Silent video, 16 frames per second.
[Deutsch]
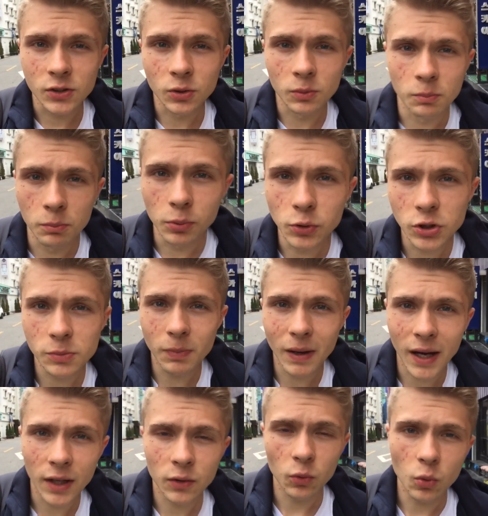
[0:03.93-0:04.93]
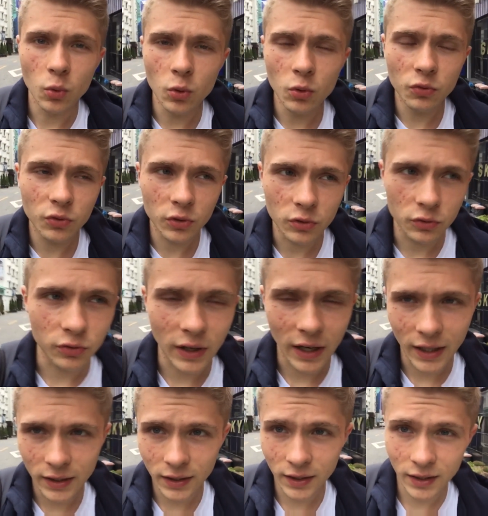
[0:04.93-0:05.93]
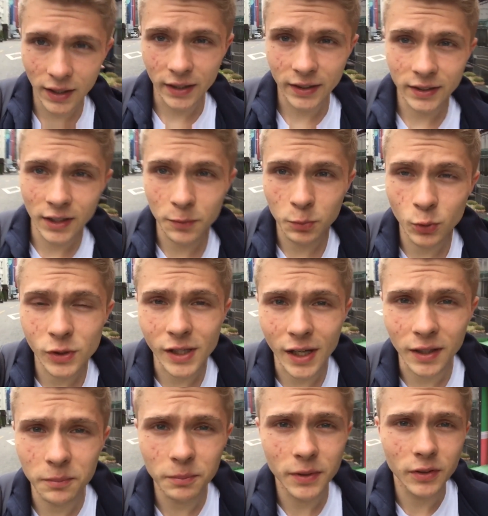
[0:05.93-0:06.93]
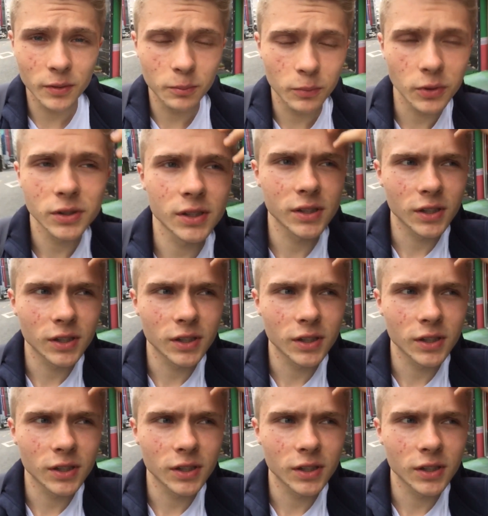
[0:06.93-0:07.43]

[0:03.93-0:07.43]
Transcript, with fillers: zum Busbahnhof und fahren dann gleich nach Busan mit dem Bus.